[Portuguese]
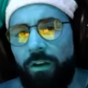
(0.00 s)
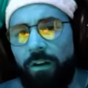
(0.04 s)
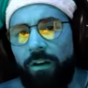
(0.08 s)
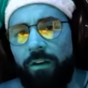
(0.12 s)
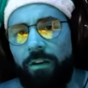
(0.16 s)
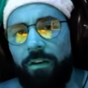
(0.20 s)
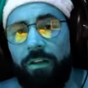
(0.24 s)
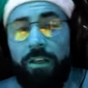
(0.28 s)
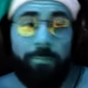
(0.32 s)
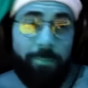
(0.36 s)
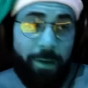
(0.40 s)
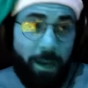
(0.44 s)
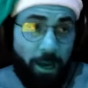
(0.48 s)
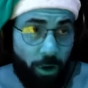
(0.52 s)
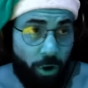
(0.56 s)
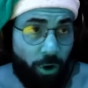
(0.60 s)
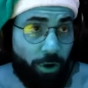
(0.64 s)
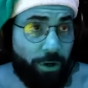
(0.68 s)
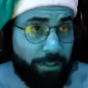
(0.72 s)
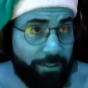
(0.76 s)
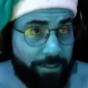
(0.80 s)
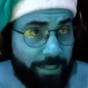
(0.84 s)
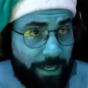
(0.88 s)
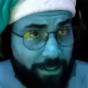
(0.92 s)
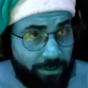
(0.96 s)
e melhor
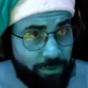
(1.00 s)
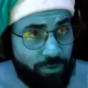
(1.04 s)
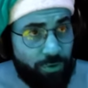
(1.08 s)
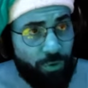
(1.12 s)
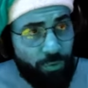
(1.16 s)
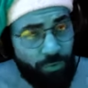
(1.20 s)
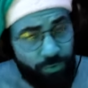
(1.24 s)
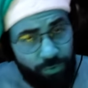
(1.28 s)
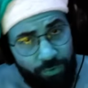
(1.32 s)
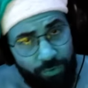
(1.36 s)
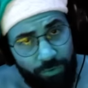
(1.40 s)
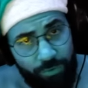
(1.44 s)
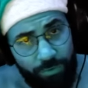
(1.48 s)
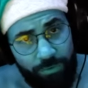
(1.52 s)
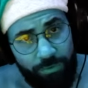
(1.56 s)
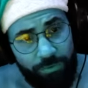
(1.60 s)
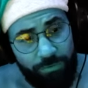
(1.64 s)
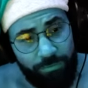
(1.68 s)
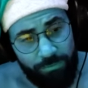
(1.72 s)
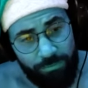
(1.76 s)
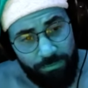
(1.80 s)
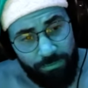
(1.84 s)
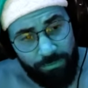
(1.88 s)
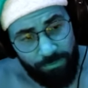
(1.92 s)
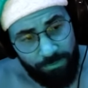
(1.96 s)
que Dark Souls.
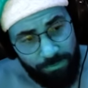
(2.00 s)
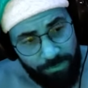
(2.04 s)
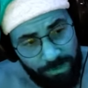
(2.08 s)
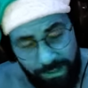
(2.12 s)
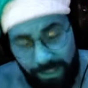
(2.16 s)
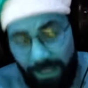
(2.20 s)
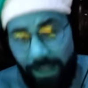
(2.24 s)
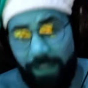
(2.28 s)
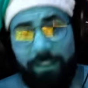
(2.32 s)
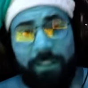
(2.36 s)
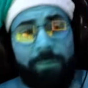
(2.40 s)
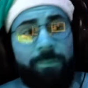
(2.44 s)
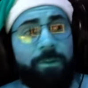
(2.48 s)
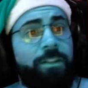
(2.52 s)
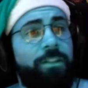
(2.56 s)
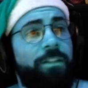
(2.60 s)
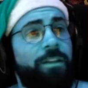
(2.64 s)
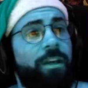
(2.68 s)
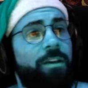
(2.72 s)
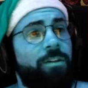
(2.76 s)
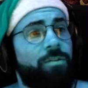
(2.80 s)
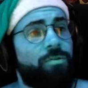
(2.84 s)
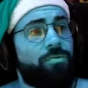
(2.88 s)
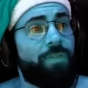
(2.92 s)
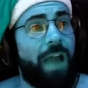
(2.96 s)
Ninguém
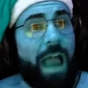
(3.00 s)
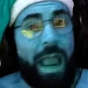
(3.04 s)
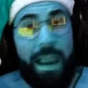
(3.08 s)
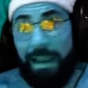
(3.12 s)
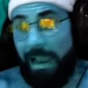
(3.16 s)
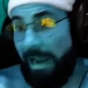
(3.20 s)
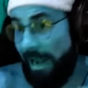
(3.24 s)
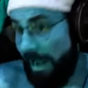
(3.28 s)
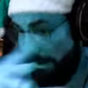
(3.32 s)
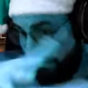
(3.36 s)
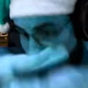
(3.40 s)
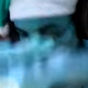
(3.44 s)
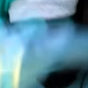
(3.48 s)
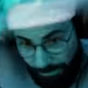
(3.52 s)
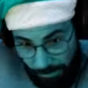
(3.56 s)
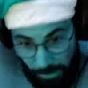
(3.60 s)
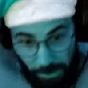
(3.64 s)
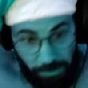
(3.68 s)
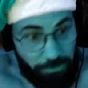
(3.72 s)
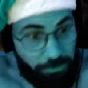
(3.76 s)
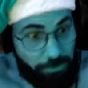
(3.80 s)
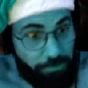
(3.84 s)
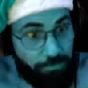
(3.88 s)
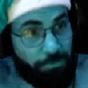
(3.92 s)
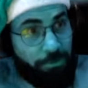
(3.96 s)
admitia isso. Ah, caralho, não
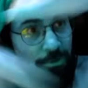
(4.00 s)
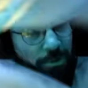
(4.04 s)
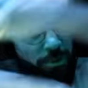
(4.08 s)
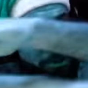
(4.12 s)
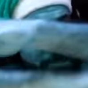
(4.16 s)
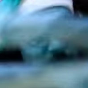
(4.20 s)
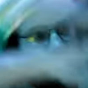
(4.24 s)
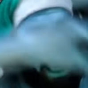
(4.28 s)
pode, isso não existe.